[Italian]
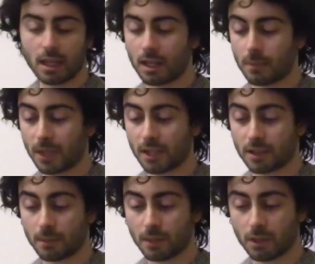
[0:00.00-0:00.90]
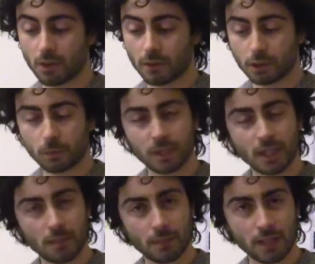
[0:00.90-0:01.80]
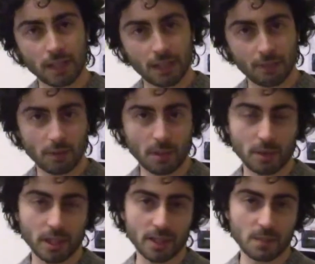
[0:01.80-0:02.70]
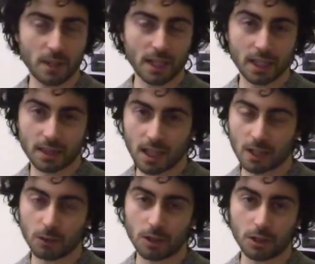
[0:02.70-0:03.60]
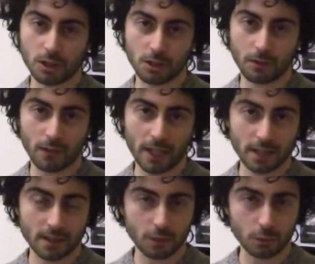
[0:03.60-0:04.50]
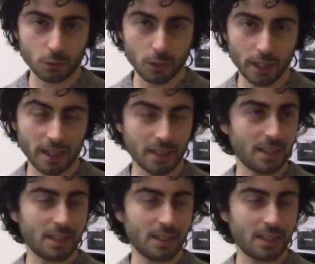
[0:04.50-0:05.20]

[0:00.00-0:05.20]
Eh, parlando sempre di nuovi top di gamma in arrivo abbiamo anche spacchettato LG G Flex 2,